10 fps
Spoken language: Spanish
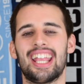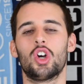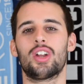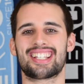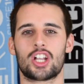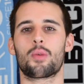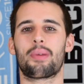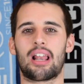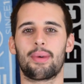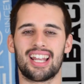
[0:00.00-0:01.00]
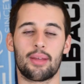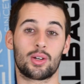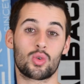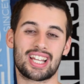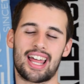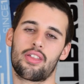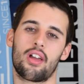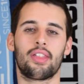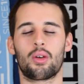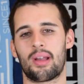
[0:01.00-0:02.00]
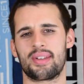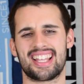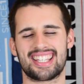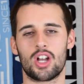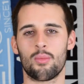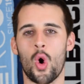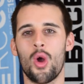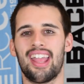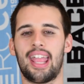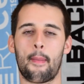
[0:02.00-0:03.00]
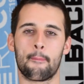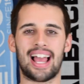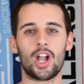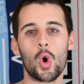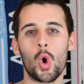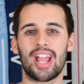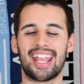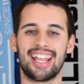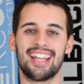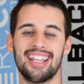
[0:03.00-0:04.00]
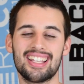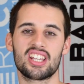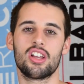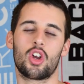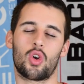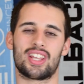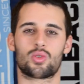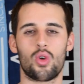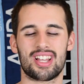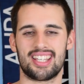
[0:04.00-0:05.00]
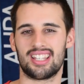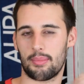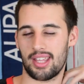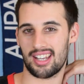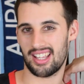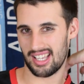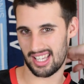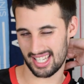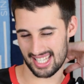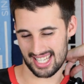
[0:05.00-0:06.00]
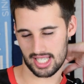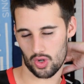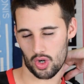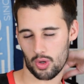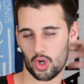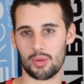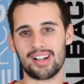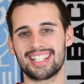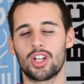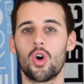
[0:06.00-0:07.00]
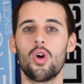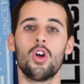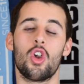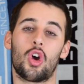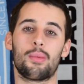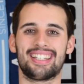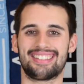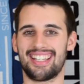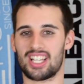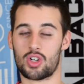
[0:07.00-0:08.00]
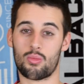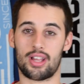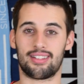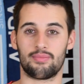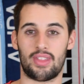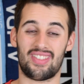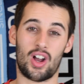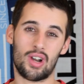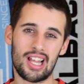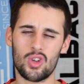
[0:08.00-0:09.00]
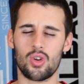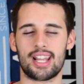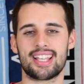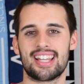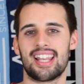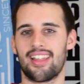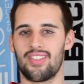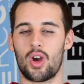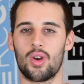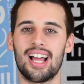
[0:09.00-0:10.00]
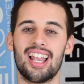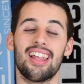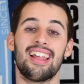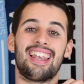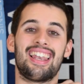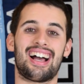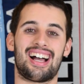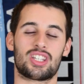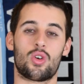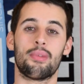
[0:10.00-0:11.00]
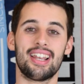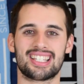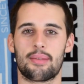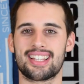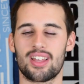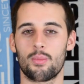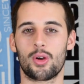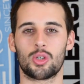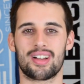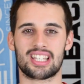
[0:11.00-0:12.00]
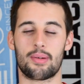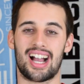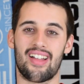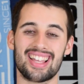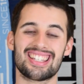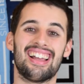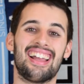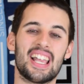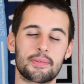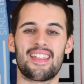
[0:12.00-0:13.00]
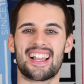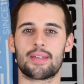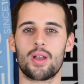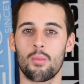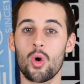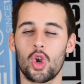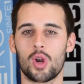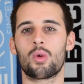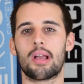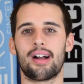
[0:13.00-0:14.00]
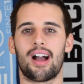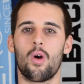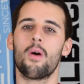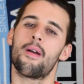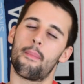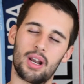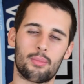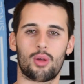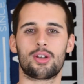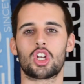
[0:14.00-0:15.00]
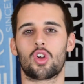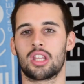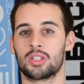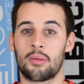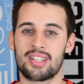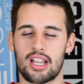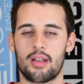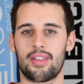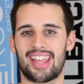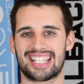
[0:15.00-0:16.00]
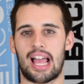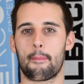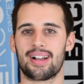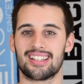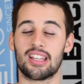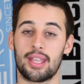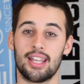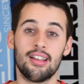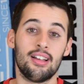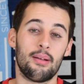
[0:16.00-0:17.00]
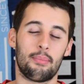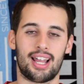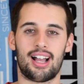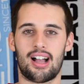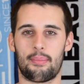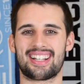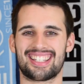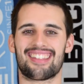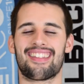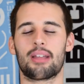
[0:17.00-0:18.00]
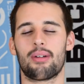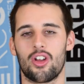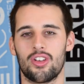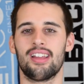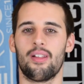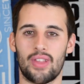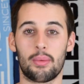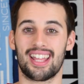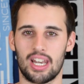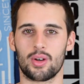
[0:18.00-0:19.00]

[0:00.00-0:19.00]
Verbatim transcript: Jayco, en este caso para el Bayer Leverkusen ha decidido hacer una camiseta así como en blanco, en gris, con el escudo así también ese color monocromático, luego meten tiras como en, diagonal, ¿no? Rayas en, diagonal, las hombreras también están un poquito más trabajadas, es verdad que se ve como un color muy apagado, pero por lo menos el concepto a mí sí que me parece que está bastante bien para, para esta tercera equipación del Bayern